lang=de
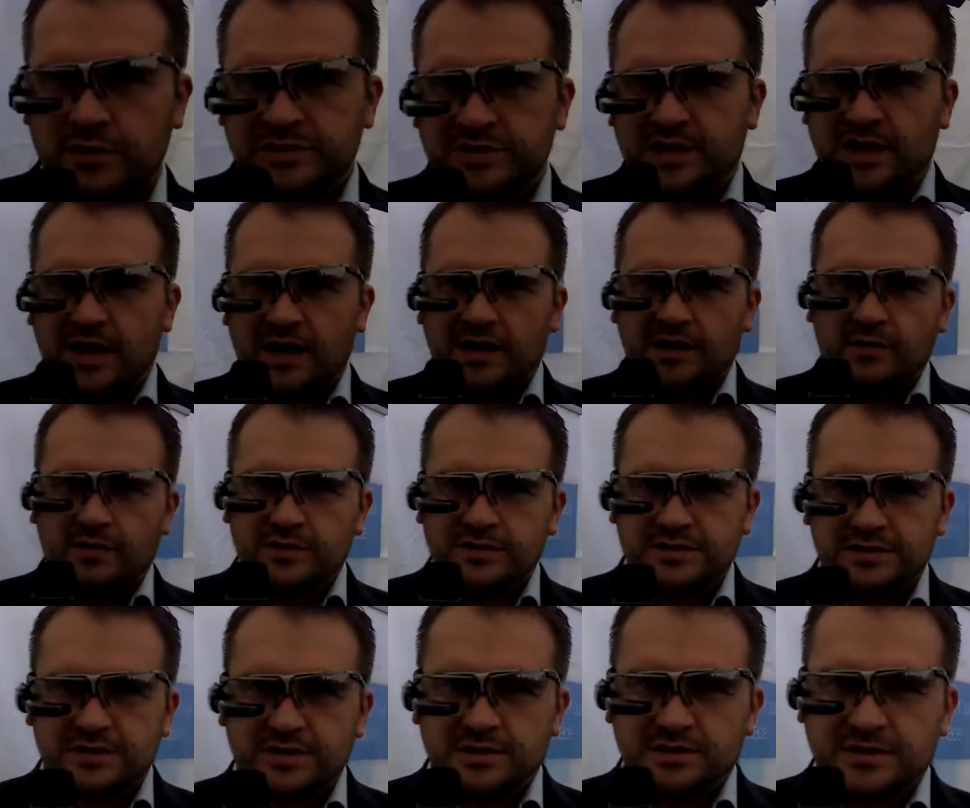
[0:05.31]
unsere
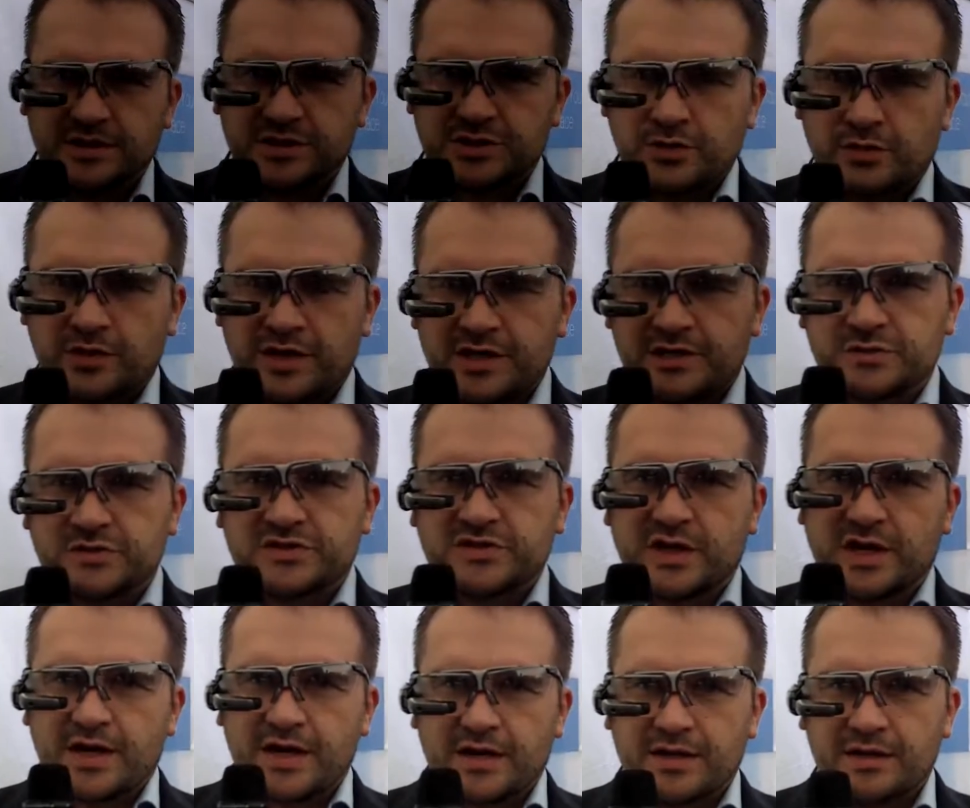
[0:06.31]
allerneueste Technologie zu
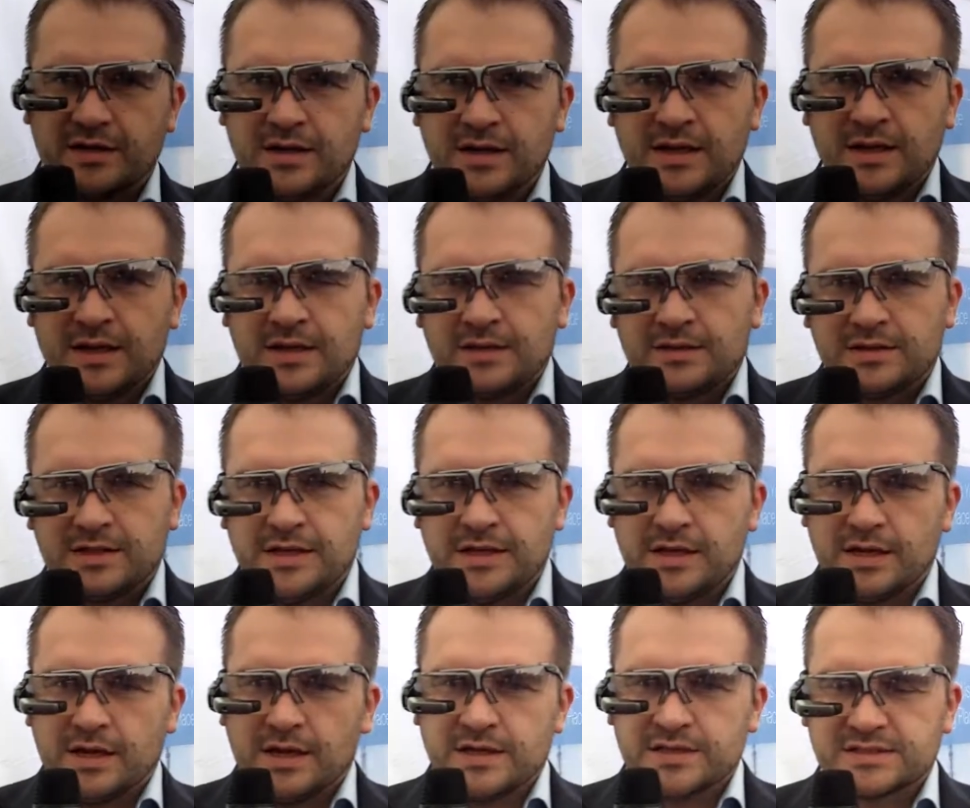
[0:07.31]
zeigen,
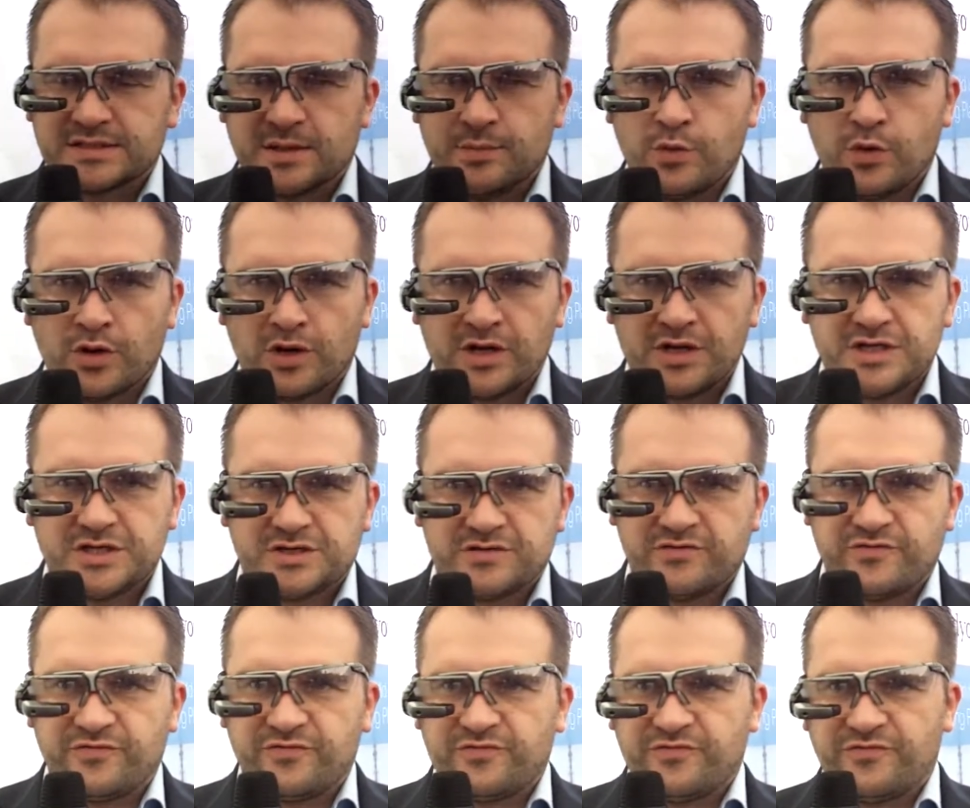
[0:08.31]
die es
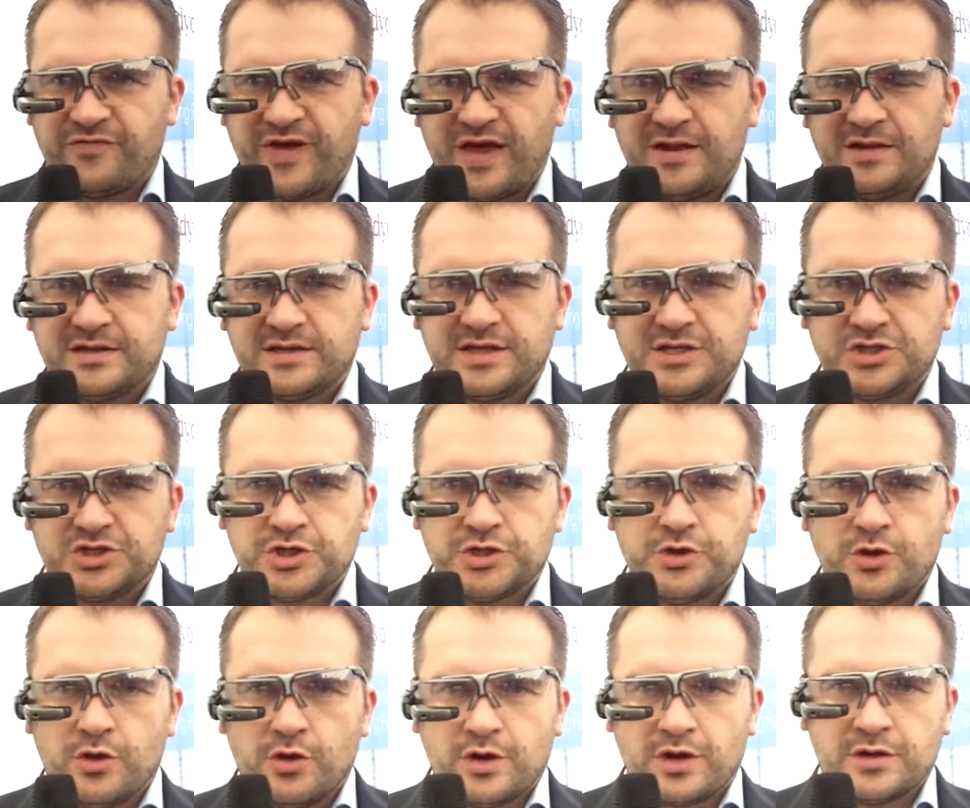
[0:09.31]
ermöglicht,
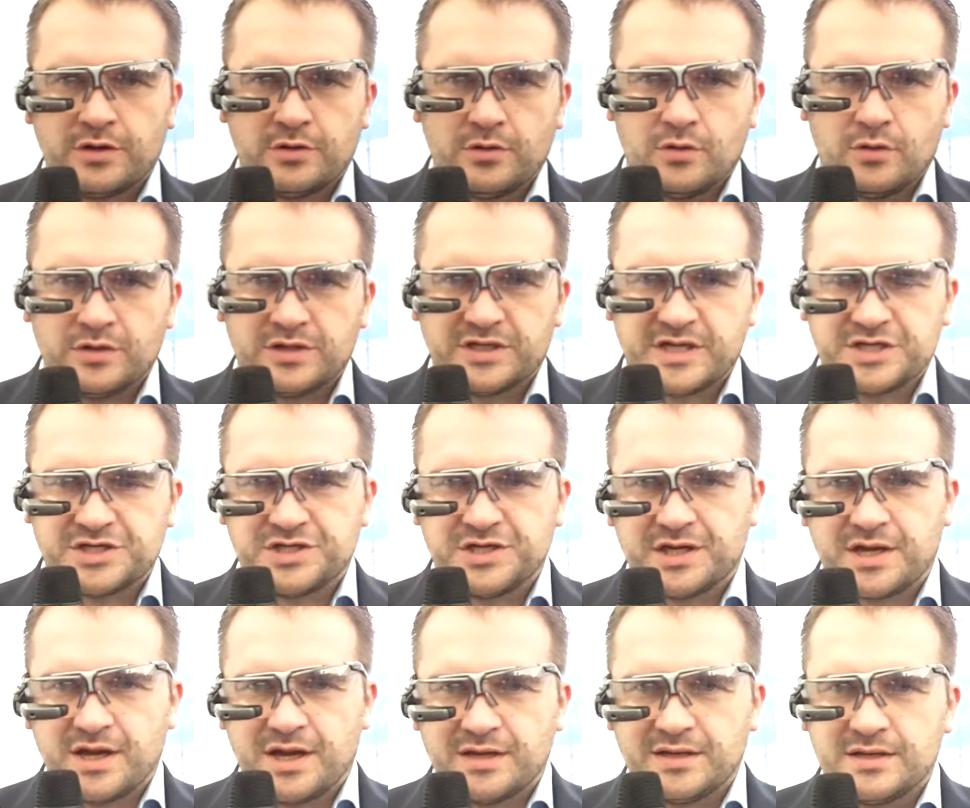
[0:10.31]
Feldingenieuren und
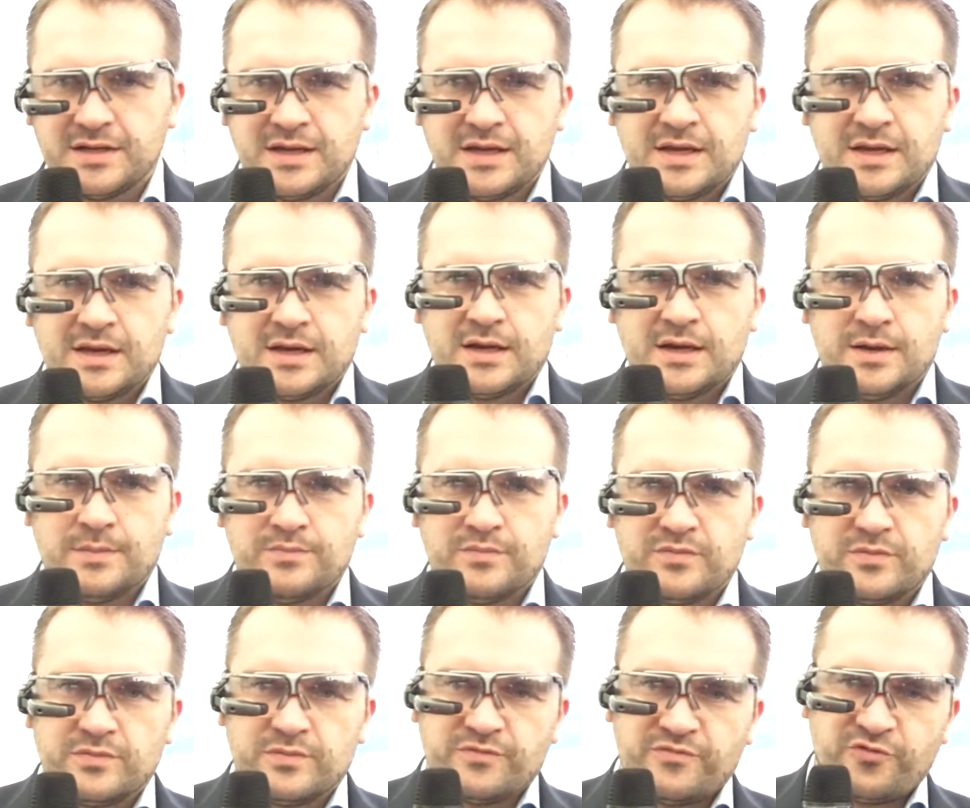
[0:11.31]
Technikern
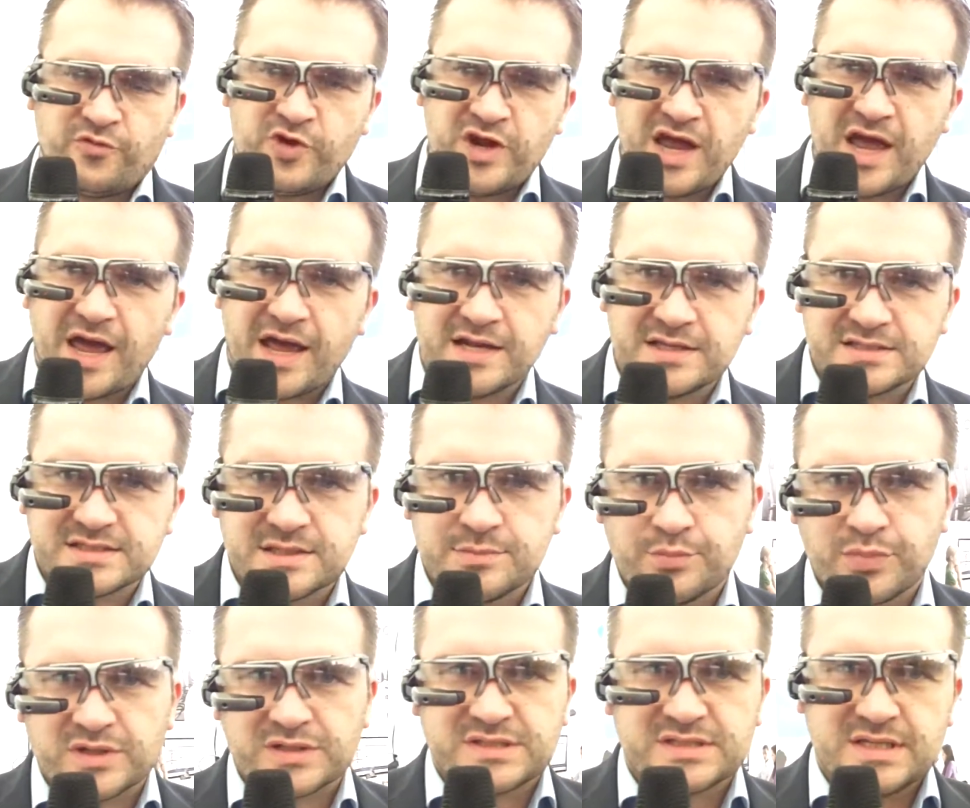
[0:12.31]
ähm, Freehands
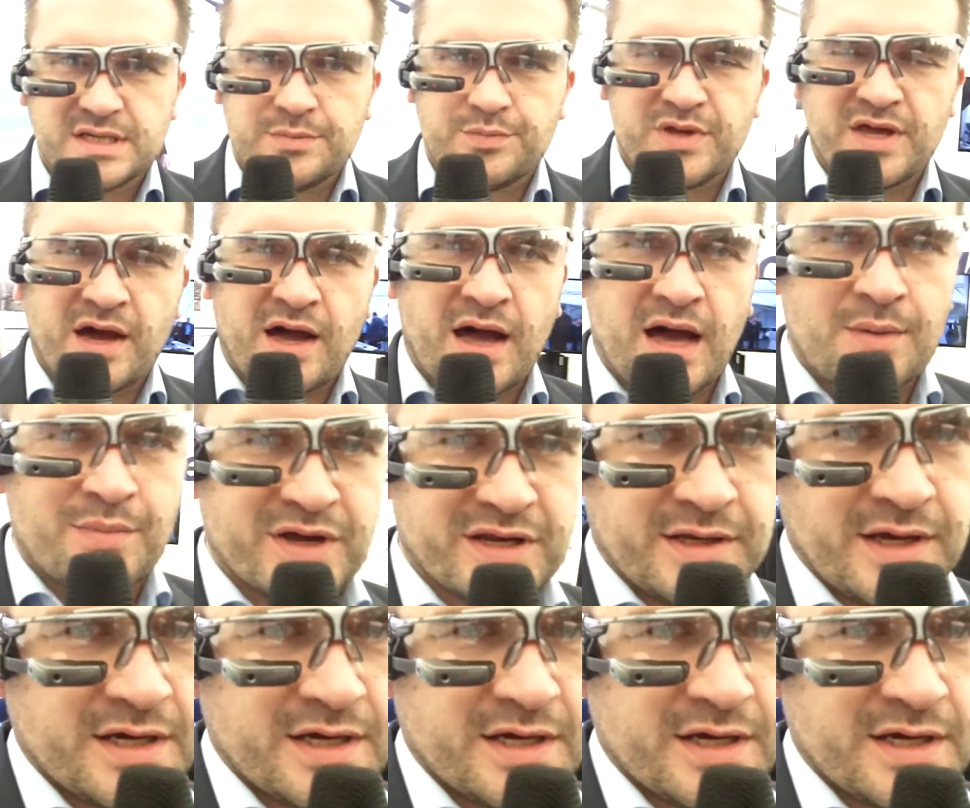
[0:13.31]
im Prinzip ihrer Arbeit